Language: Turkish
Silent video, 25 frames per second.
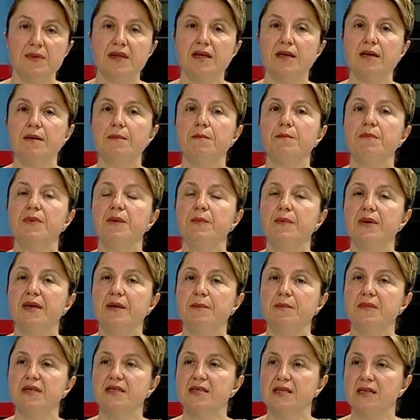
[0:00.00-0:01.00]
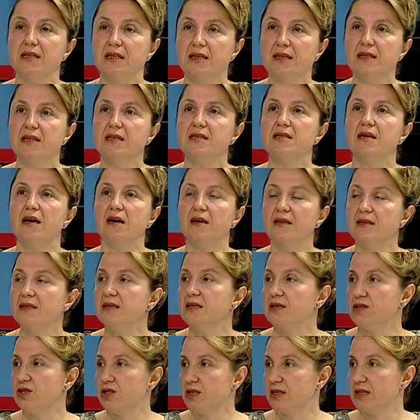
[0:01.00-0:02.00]
de bebeğimizin sağlığı
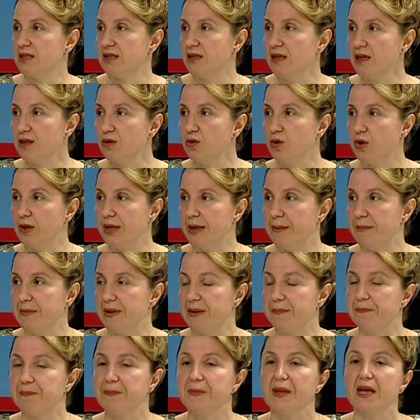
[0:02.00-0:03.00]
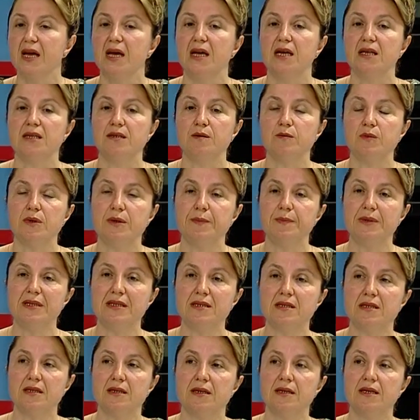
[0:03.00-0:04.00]
açısından önemli. Şimdi
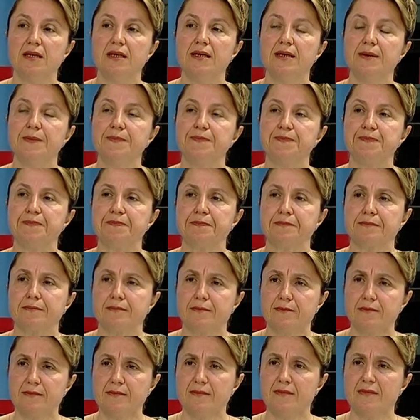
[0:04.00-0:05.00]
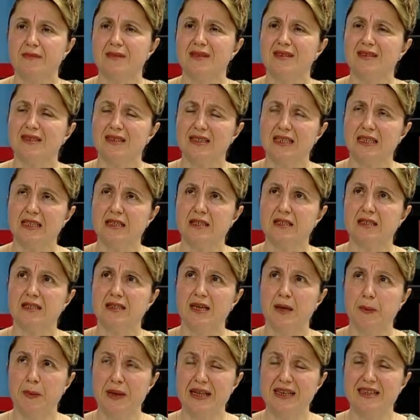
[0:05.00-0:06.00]
biz e,
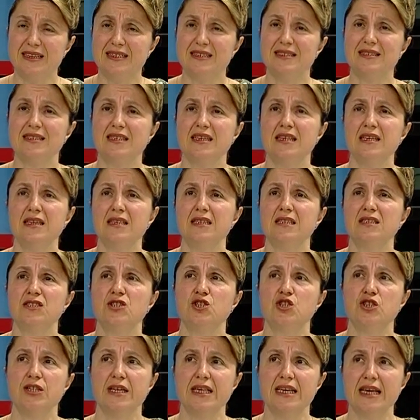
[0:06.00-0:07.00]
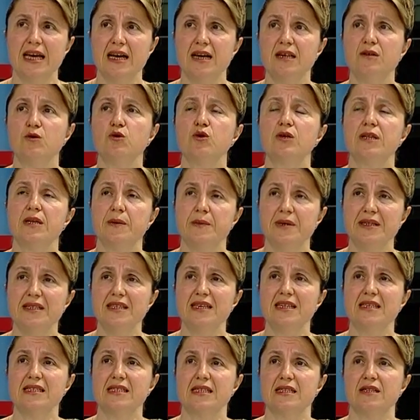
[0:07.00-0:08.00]
gebelikte şeker yükleme
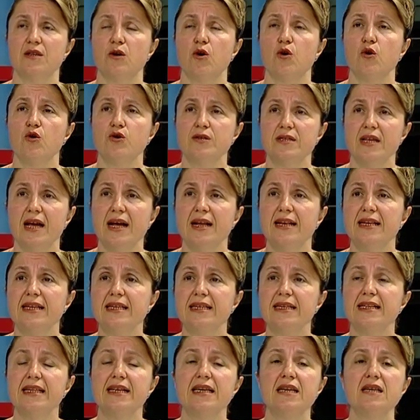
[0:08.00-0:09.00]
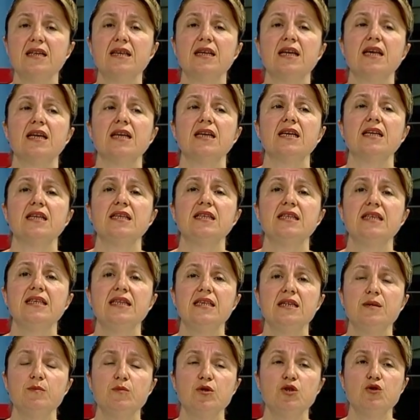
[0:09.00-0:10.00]
testini özellikle
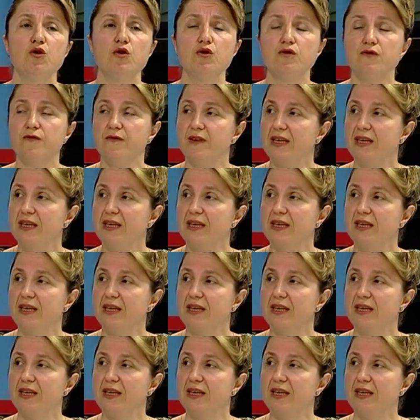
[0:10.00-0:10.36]
24 ve